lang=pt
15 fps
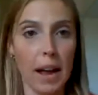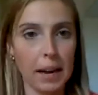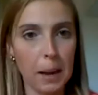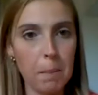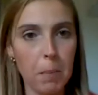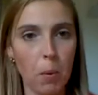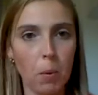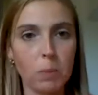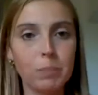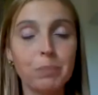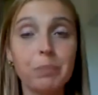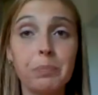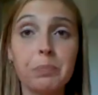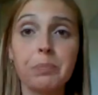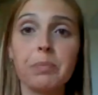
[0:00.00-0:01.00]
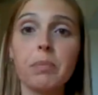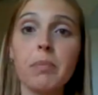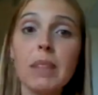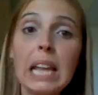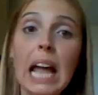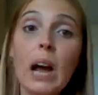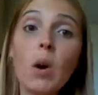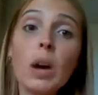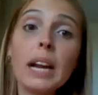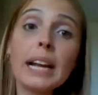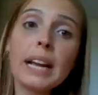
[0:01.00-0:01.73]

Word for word: Acabou. Agora, a